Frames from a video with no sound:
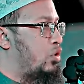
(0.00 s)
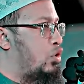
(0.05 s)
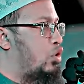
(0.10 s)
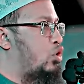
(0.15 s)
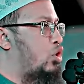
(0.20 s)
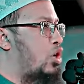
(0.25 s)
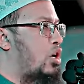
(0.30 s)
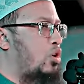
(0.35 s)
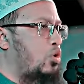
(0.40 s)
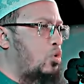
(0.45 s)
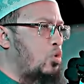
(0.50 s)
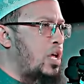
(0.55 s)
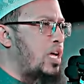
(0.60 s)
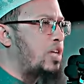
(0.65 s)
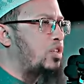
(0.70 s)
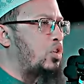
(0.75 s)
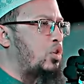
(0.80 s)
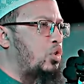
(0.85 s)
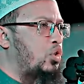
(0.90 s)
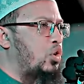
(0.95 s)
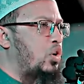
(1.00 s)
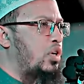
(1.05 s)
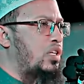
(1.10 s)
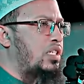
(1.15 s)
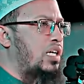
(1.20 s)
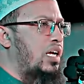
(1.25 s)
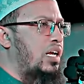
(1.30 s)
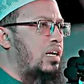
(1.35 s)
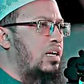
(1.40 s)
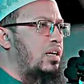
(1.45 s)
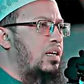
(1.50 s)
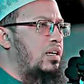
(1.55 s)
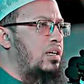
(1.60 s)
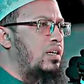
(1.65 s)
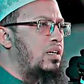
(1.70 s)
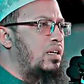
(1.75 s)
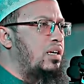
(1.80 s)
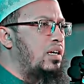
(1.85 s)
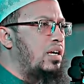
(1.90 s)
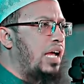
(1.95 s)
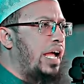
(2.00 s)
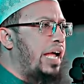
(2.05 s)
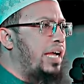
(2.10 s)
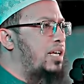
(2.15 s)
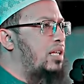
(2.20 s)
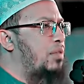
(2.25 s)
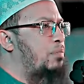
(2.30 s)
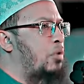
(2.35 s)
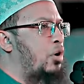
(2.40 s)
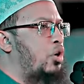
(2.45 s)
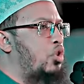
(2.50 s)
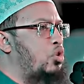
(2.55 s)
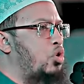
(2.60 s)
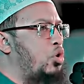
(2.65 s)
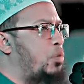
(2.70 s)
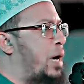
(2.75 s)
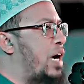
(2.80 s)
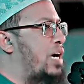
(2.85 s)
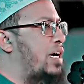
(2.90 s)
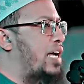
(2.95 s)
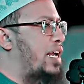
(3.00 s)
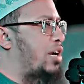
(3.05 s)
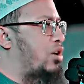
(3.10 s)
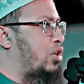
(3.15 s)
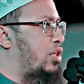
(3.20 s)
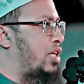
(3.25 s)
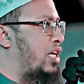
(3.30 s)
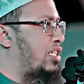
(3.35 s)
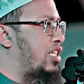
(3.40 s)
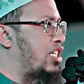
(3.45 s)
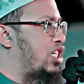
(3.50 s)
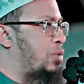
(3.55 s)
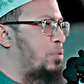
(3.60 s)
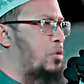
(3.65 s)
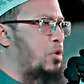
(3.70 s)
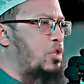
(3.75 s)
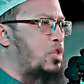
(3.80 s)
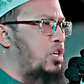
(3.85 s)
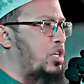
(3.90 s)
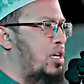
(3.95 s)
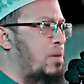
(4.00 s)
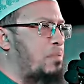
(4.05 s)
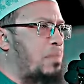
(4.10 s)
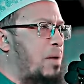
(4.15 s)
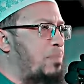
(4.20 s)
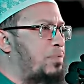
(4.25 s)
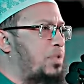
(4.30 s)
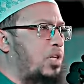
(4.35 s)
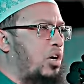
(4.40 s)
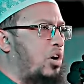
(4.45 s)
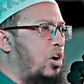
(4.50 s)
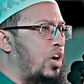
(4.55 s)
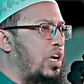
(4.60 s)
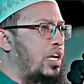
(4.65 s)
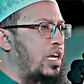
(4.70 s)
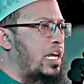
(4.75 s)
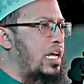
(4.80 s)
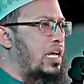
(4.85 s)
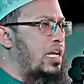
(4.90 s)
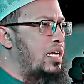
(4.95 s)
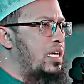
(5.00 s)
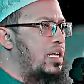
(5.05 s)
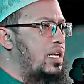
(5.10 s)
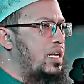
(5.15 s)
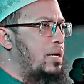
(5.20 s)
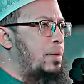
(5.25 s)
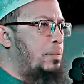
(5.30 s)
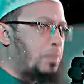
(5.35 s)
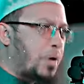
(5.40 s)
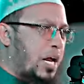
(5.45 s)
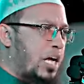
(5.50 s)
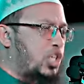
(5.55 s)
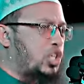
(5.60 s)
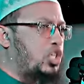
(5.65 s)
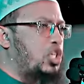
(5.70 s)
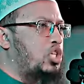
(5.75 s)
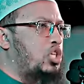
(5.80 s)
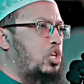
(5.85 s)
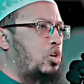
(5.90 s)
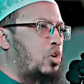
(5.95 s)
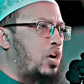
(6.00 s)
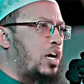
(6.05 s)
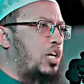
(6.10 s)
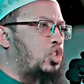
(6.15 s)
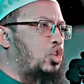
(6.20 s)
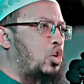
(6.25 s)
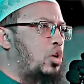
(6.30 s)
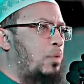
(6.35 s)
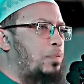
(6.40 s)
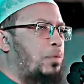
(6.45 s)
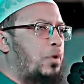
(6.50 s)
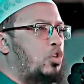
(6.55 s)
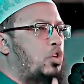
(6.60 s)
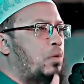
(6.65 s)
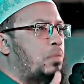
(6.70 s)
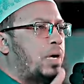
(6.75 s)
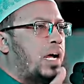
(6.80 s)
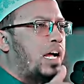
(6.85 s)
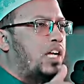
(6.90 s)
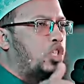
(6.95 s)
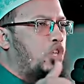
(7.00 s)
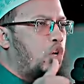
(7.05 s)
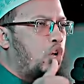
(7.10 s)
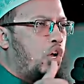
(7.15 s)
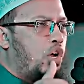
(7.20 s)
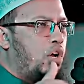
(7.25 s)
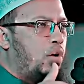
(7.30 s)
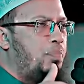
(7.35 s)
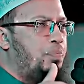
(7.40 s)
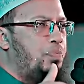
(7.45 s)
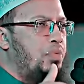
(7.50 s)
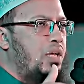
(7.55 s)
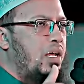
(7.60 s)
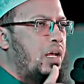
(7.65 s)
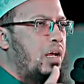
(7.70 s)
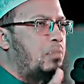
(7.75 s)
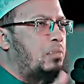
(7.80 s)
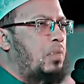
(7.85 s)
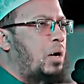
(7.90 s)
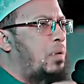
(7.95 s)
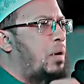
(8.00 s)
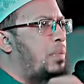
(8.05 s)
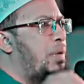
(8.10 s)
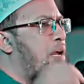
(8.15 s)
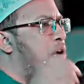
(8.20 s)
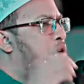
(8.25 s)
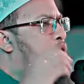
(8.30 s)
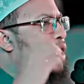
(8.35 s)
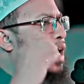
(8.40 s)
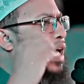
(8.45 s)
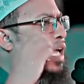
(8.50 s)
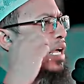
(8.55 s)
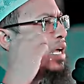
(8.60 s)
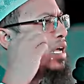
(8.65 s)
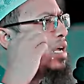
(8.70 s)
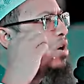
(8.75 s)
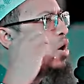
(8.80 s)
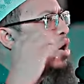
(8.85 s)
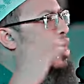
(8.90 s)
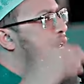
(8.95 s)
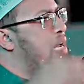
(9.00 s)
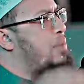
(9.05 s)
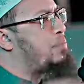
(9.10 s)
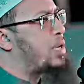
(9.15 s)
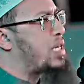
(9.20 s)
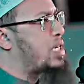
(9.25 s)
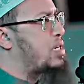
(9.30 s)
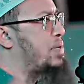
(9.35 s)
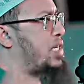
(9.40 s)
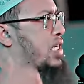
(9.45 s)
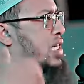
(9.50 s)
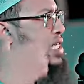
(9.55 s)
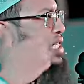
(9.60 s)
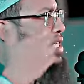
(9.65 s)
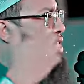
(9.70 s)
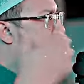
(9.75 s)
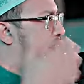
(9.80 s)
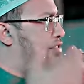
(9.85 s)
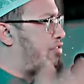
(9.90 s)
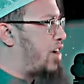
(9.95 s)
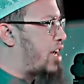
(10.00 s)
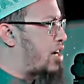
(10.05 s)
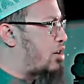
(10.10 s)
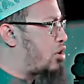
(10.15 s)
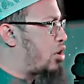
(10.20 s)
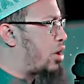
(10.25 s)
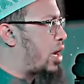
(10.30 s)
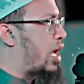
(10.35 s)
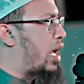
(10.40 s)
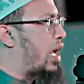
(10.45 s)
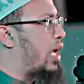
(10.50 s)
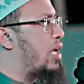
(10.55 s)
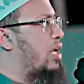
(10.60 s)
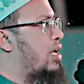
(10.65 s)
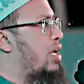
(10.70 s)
দুজনের কোনো একজন চলে যান এটা বড় দুর্ভাগ্যের কথা যে জীবদ্দশে মাপ চাওয়া হয় নাই প্রায়শ্চিত্ত করার জন্য প্রথম কাজ হলো মা বাবার হয়ে অনেক বেশি বেশি ইস্তেকফার করা